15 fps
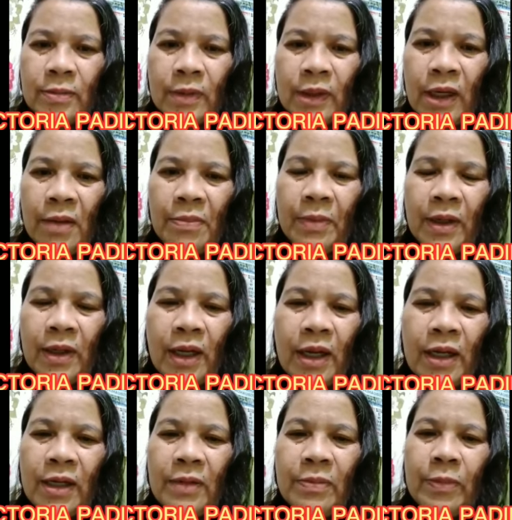mga
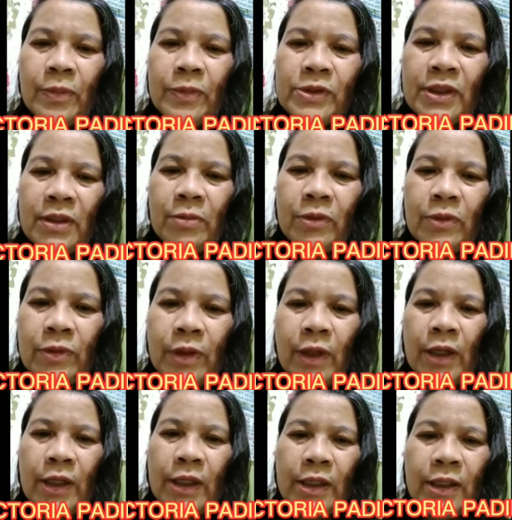pangarap mo sa
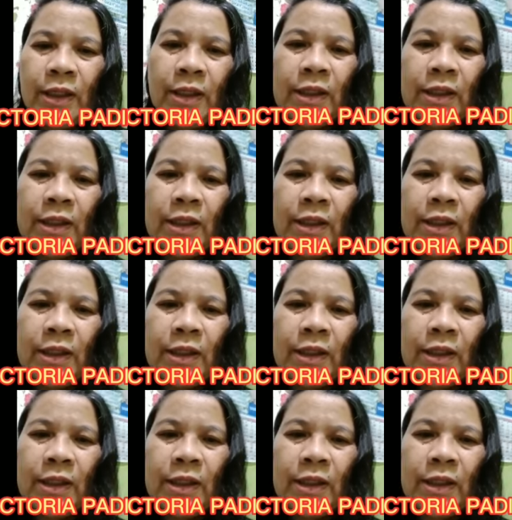buhay.